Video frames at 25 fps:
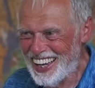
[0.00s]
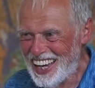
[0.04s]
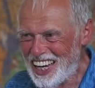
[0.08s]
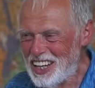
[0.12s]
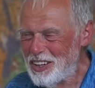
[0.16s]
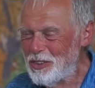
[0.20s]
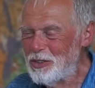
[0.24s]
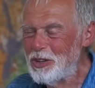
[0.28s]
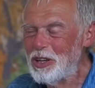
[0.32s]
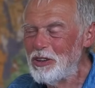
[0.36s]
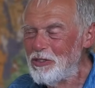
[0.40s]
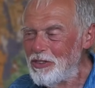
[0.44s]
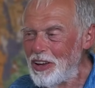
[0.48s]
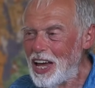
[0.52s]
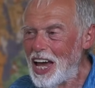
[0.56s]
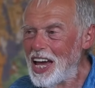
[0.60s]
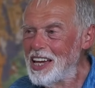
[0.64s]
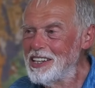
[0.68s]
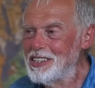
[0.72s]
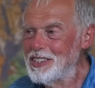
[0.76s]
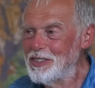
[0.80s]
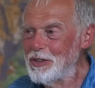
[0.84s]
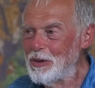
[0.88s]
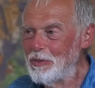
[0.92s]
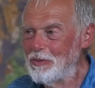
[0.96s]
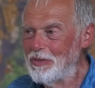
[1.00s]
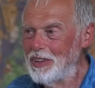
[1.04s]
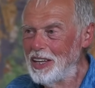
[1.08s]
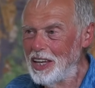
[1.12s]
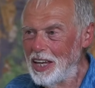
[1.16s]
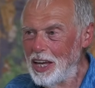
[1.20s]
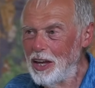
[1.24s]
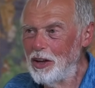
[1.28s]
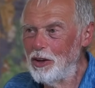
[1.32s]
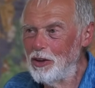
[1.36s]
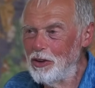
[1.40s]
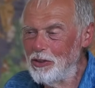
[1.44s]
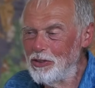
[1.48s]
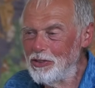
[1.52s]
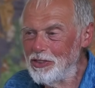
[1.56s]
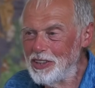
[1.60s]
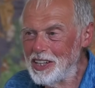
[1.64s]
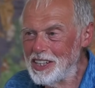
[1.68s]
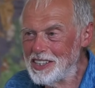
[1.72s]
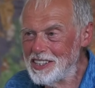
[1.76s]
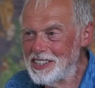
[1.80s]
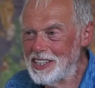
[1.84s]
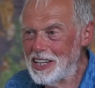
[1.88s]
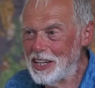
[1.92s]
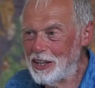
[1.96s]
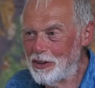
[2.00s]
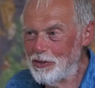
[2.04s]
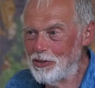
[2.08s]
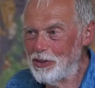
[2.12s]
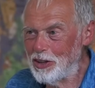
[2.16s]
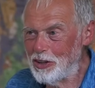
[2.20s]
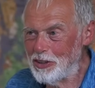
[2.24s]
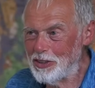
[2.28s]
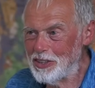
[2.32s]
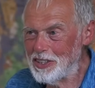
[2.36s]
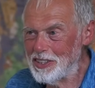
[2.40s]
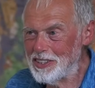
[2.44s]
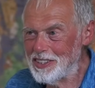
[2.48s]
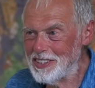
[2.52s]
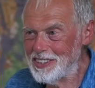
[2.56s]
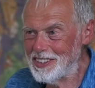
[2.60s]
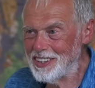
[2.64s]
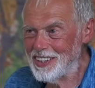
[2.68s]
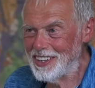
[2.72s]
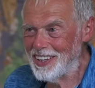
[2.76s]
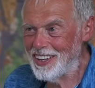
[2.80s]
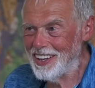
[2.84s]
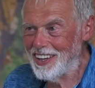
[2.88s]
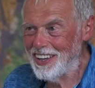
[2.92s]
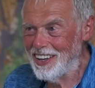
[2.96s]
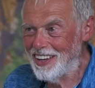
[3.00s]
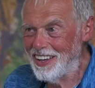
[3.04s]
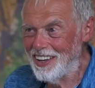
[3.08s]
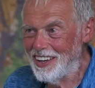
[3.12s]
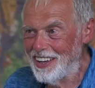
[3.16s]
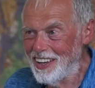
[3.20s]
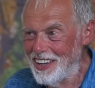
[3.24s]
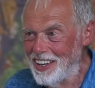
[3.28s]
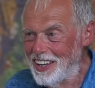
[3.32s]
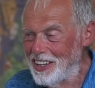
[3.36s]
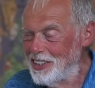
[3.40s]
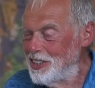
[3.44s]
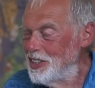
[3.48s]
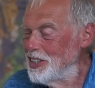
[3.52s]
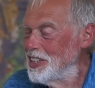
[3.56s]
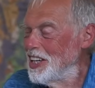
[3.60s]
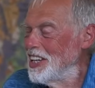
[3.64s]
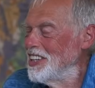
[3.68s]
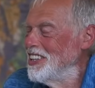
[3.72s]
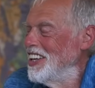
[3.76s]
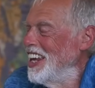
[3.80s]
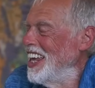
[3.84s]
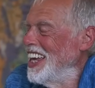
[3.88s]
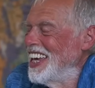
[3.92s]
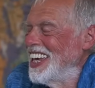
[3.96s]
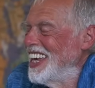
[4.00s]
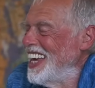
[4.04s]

Ein Universum eröffnet sich für uns. Das ist eine